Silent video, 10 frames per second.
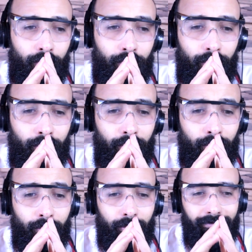
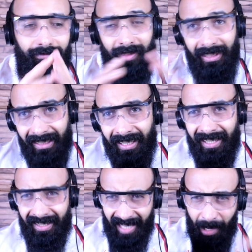و
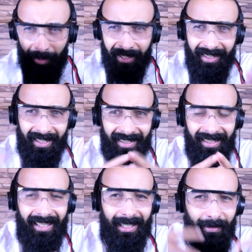ديديكاس صحاب الرياكشن
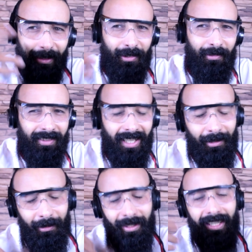اللي كتفرجوا في
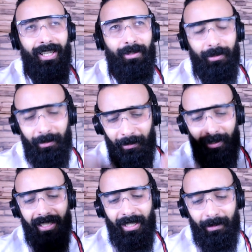التراك وكيعاودوا
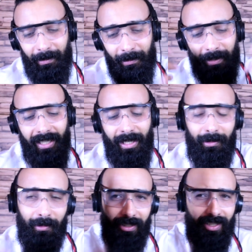وكيعاودوا
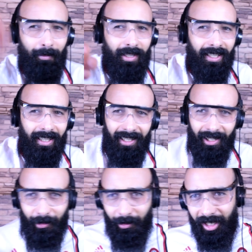وكيعاودوا كيجي يخبط لك
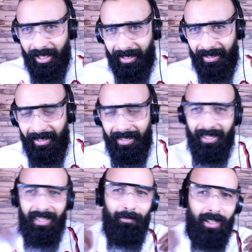الرياكشن ويجي يعرض
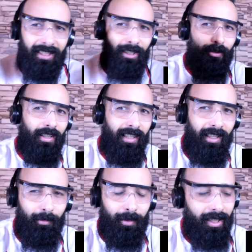عليك حنا ما كنديروش هاد
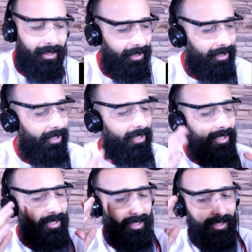اللعيبه هادي
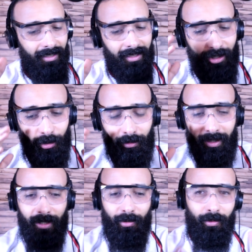حنا تنجيو
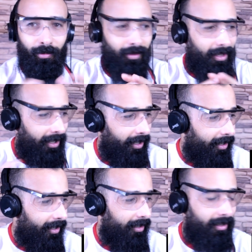تنصورو
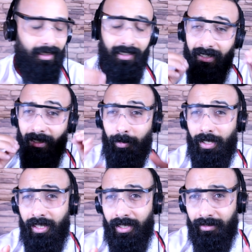ديريكت
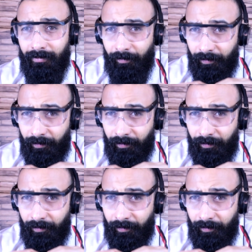البلان